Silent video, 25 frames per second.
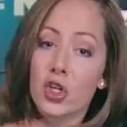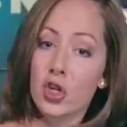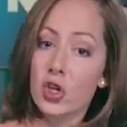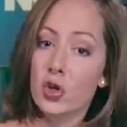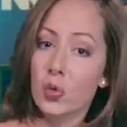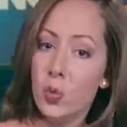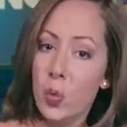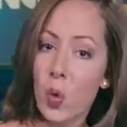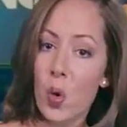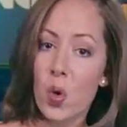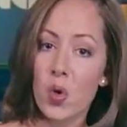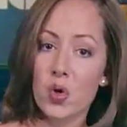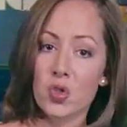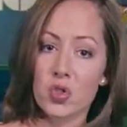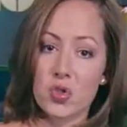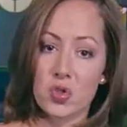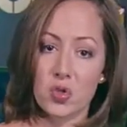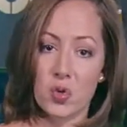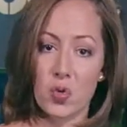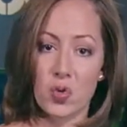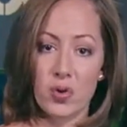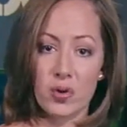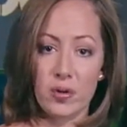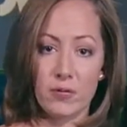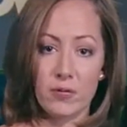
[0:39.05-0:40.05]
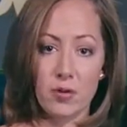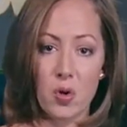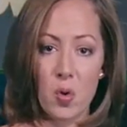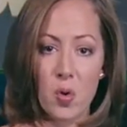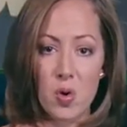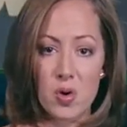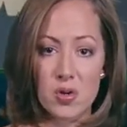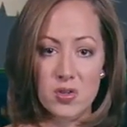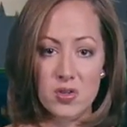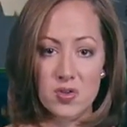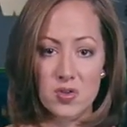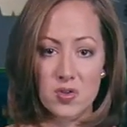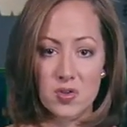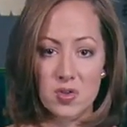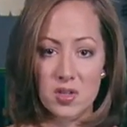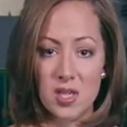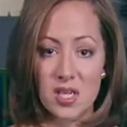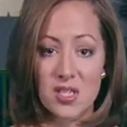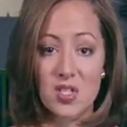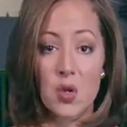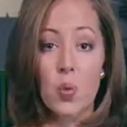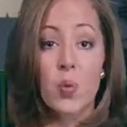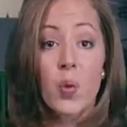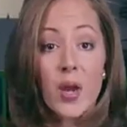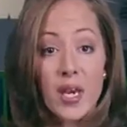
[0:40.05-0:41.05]
как рассказ непосредственного
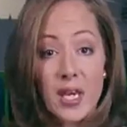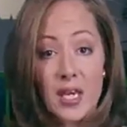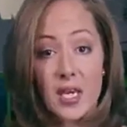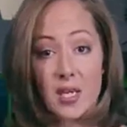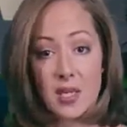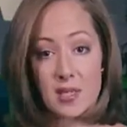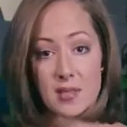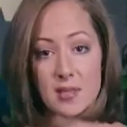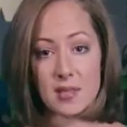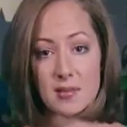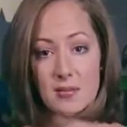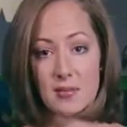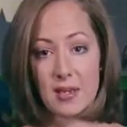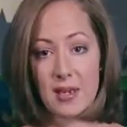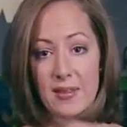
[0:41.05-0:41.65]
участника.